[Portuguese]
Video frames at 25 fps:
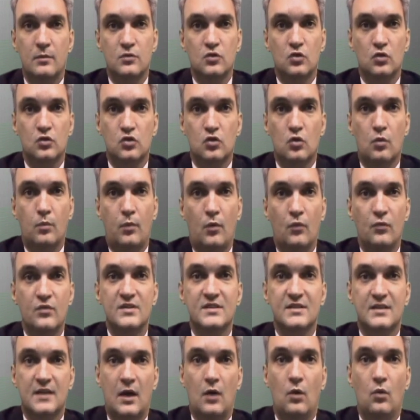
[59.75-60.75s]
emissor de cupom
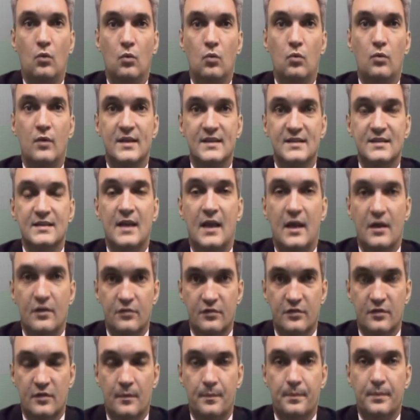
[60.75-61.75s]
fiscal, um ECF.